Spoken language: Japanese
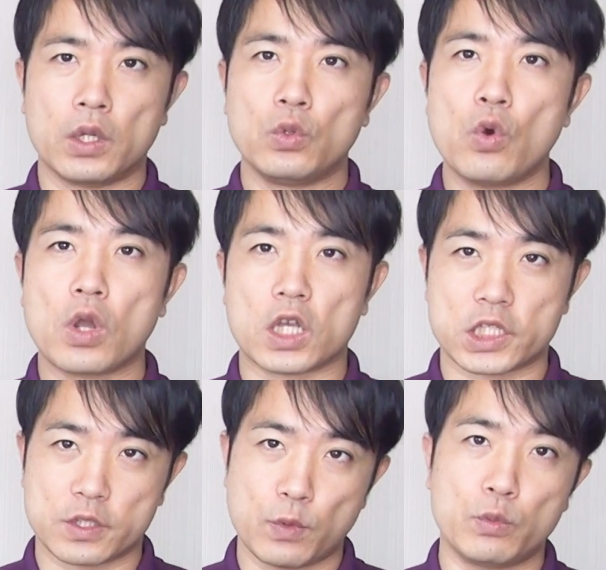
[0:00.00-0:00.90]
脳が
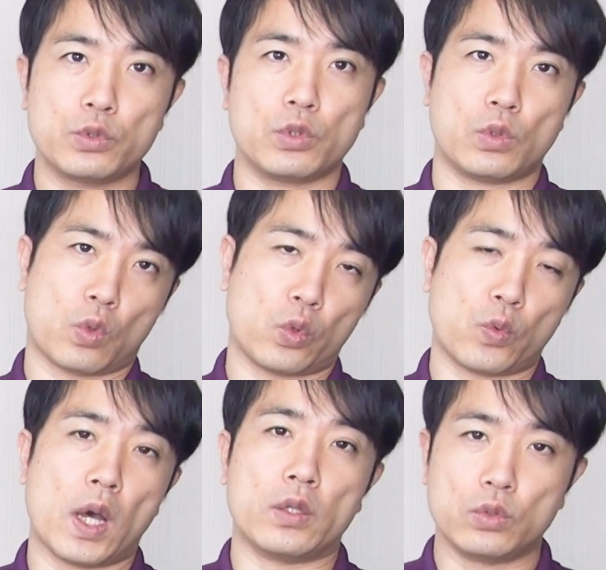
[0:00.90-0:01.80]
しぼむということ
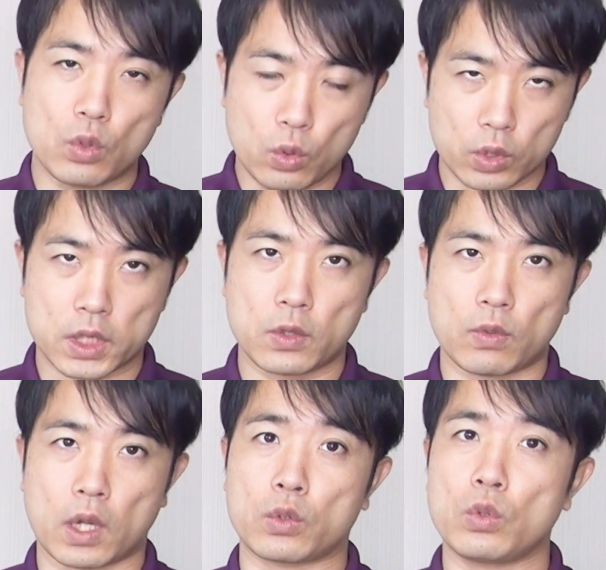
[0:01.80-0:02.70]
は脳の機
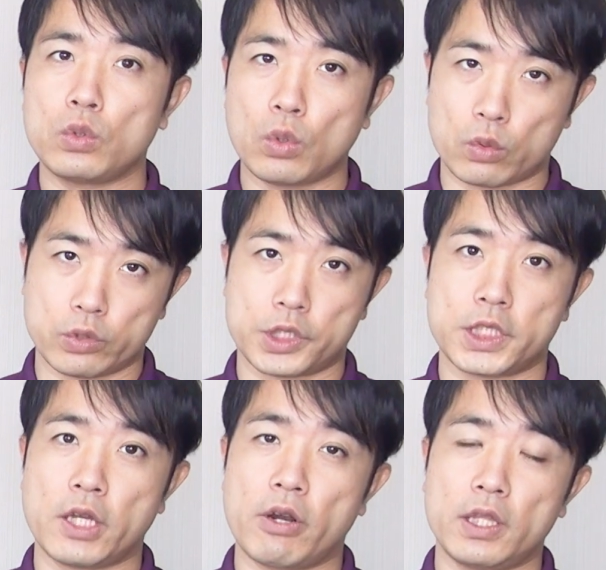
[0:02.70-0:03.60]
能がどんどん
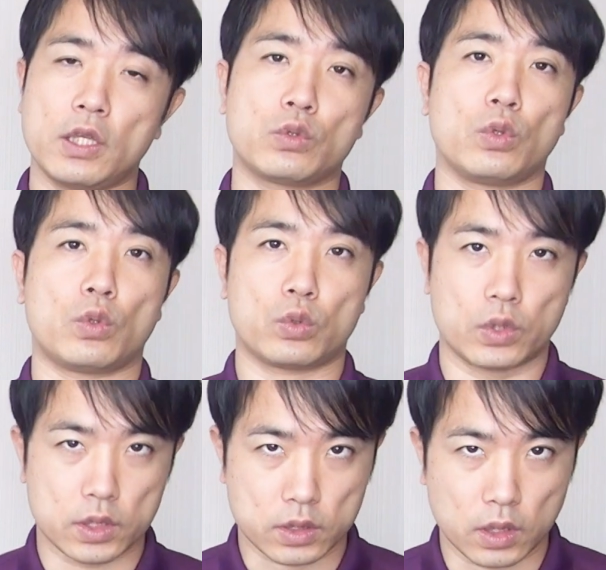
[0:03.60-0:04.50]
失われていくということ
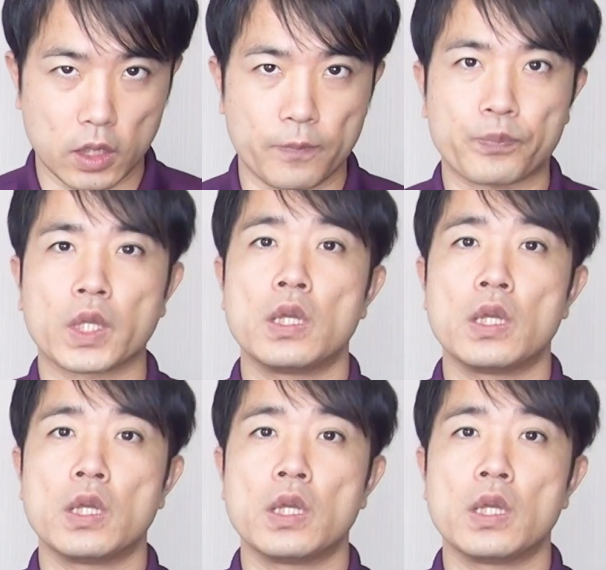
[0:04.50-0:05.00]
ですから、